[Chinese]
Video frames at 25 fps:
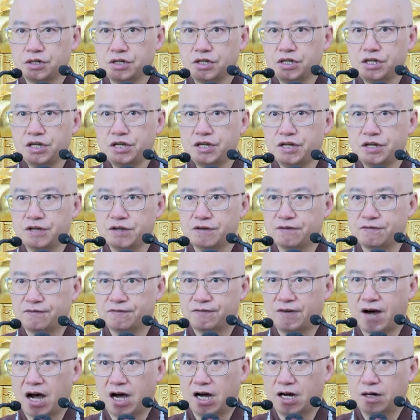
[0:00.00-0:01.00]
一
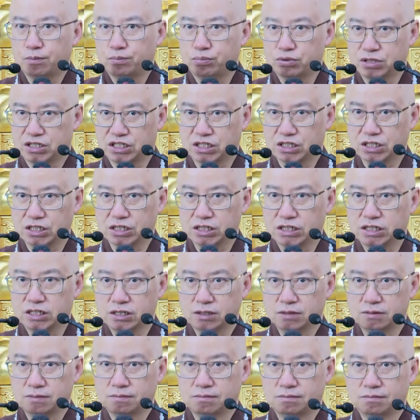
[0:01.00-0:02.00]
法不舍，
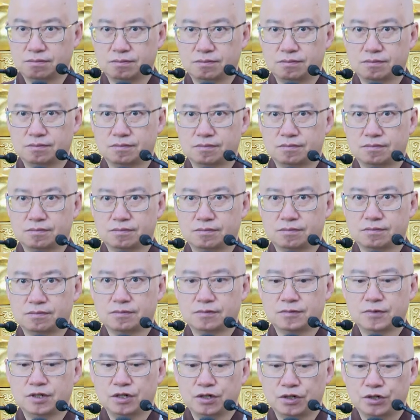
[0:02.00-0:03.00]

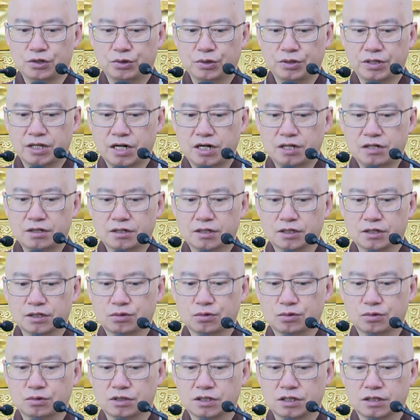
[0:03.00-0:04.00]
对待任何
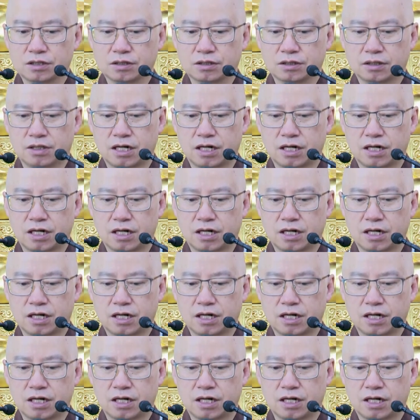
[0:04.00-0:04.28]
众生，